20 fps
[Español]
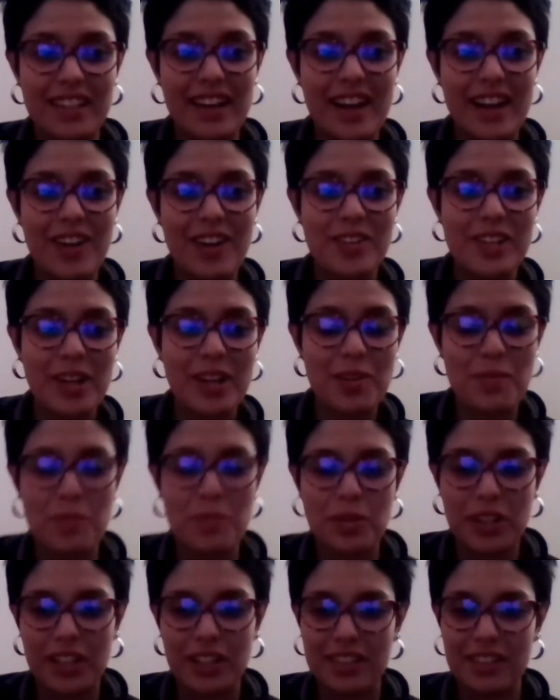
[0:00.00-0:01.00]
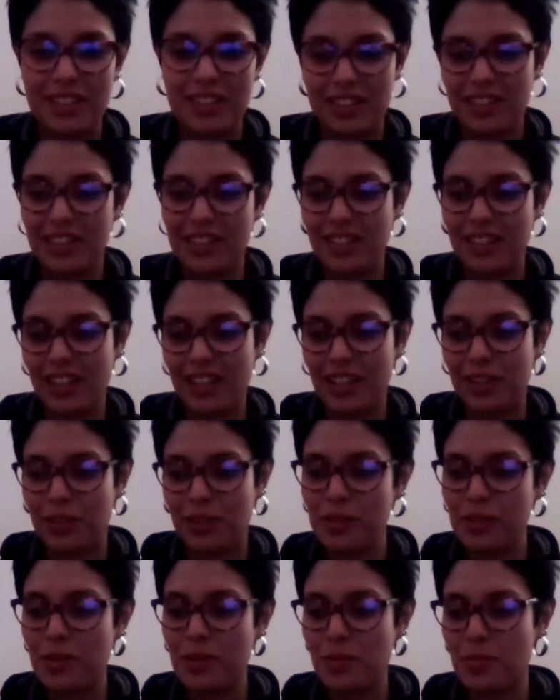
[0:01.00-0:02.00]
ahora como que
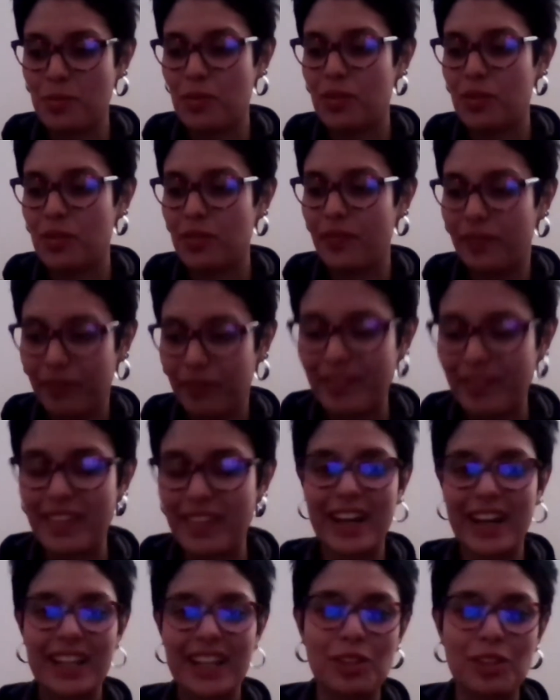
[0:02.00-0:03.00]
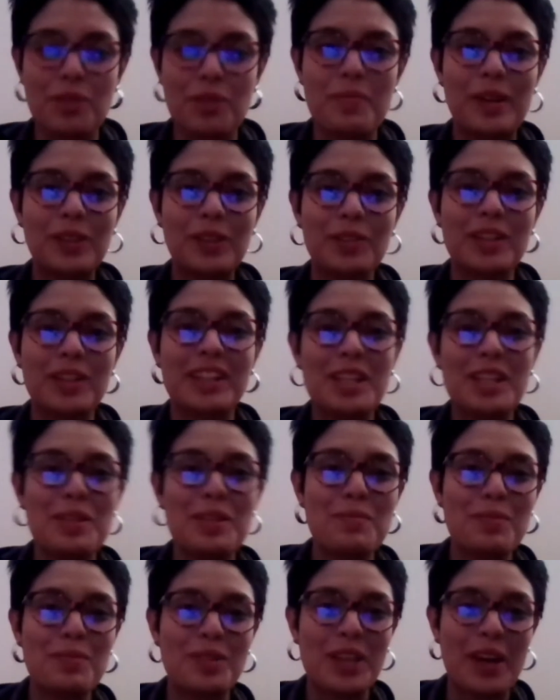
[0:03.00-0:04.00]
estoy como tomando el
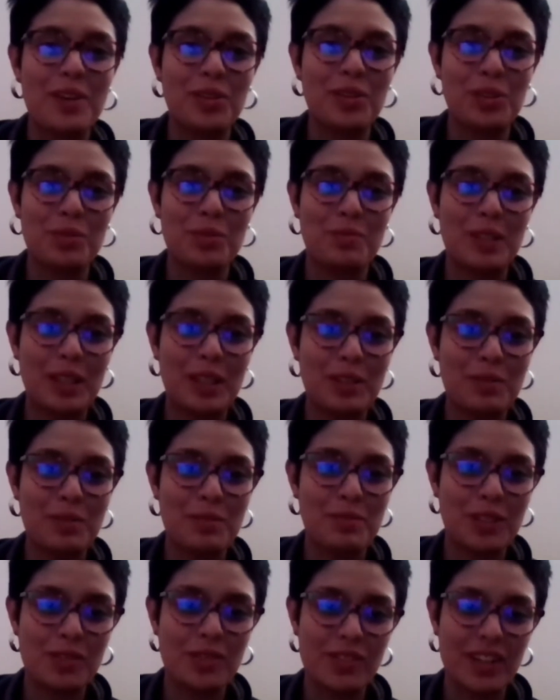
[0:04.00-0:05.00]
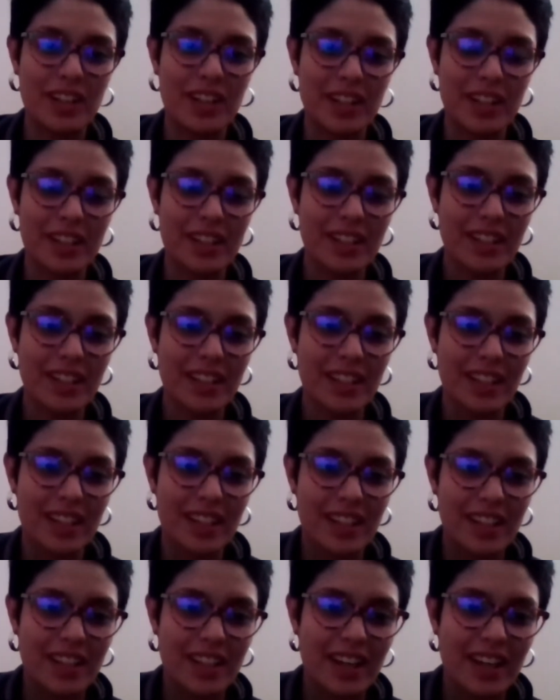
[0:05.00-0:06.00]
ritmo y acostumbrándome a,
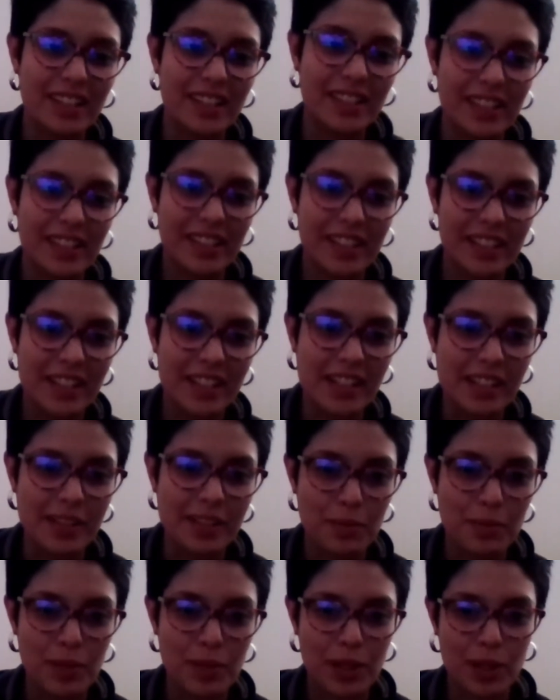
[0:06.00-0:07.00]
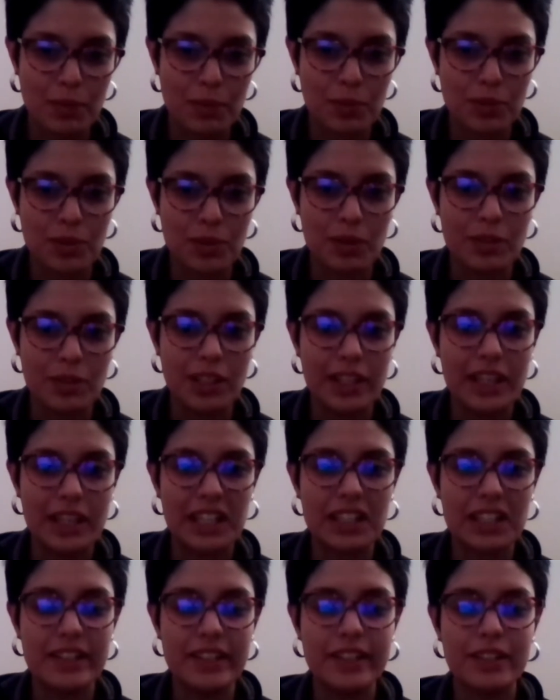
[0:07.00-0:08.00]
a tener cada vez más
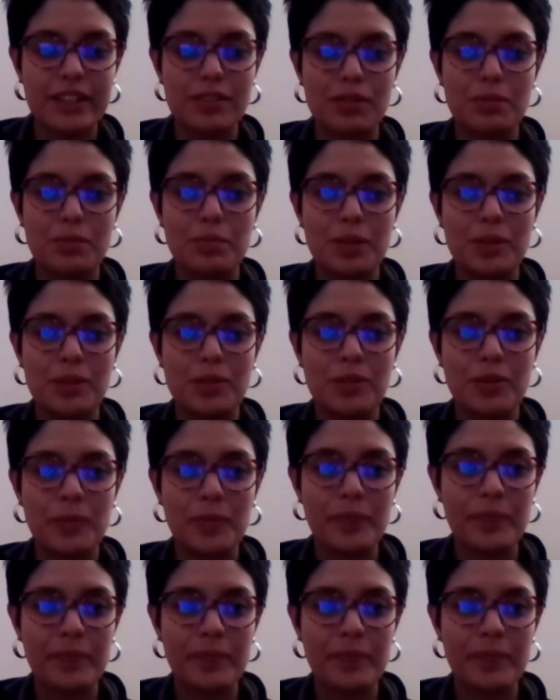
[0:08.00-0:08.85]
responsabilidades y eso, pero